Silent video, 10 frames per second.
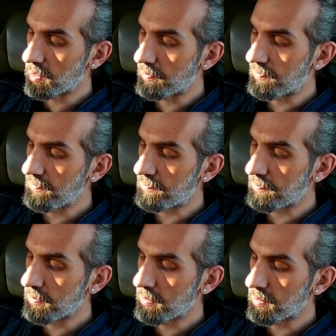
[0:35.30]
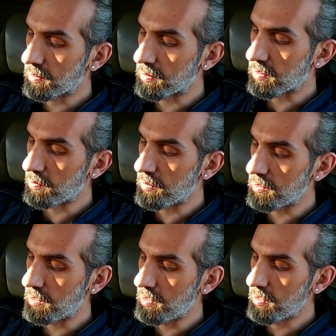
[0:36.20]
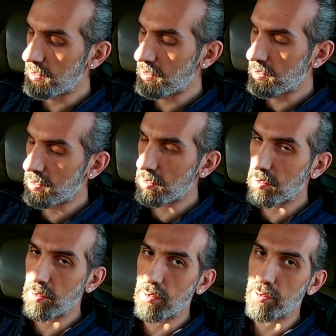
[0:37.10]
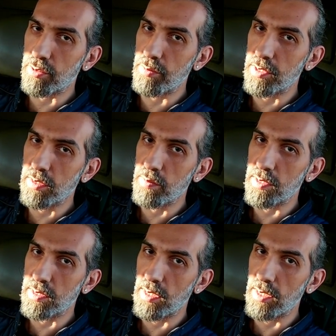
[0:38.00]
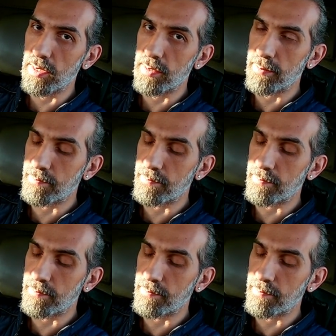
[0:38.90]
Hafif, kısa menzilli, otomatik bir silah.